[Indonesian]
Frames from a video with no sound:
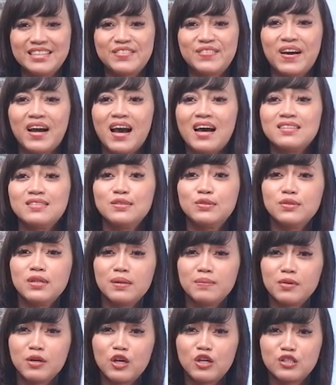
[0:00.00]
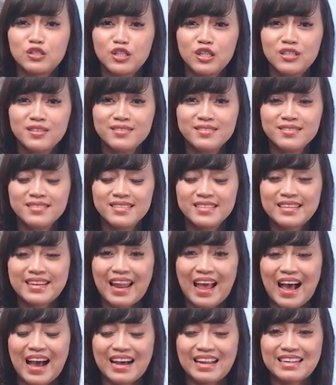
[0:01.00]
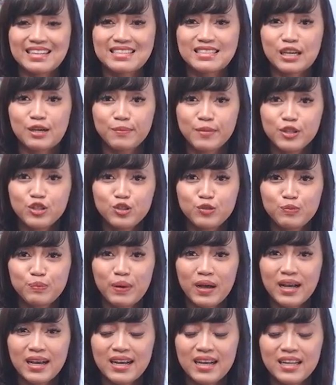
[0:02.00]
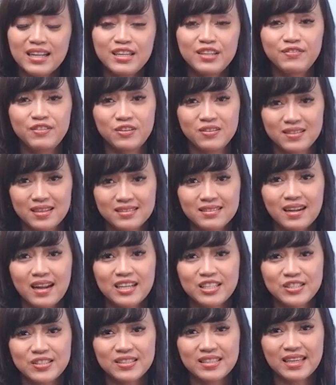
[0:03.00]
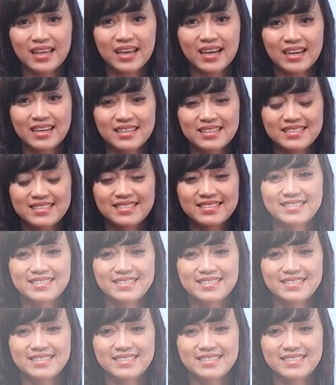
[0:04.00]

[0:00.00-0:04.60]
Terima kasih sudah menonton dan sampai jumpa di video saya selanjutnya.